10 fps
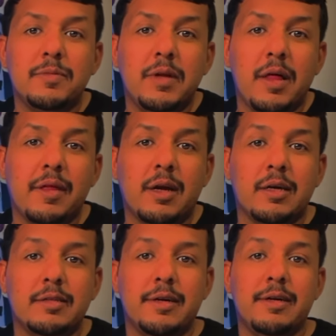
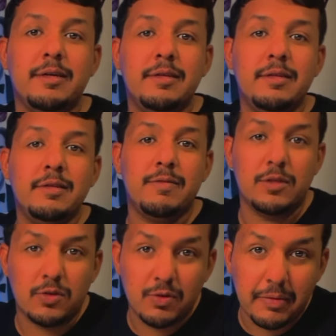مناظراته في
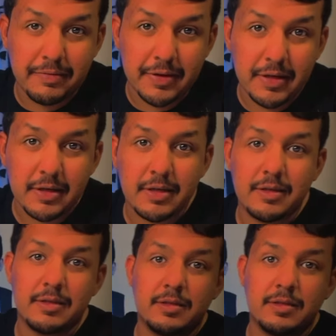جنوب افريقيا